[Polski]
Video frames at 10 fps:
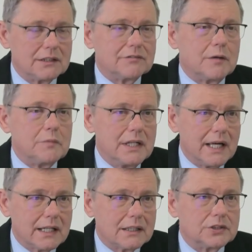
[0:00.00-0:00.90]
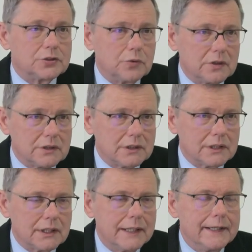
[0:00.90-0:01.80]
2 miliardy
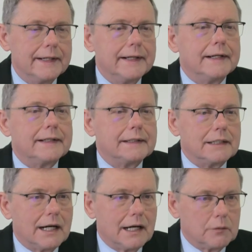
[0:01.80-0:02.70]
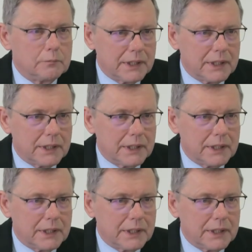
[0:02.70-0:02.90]
złotych dla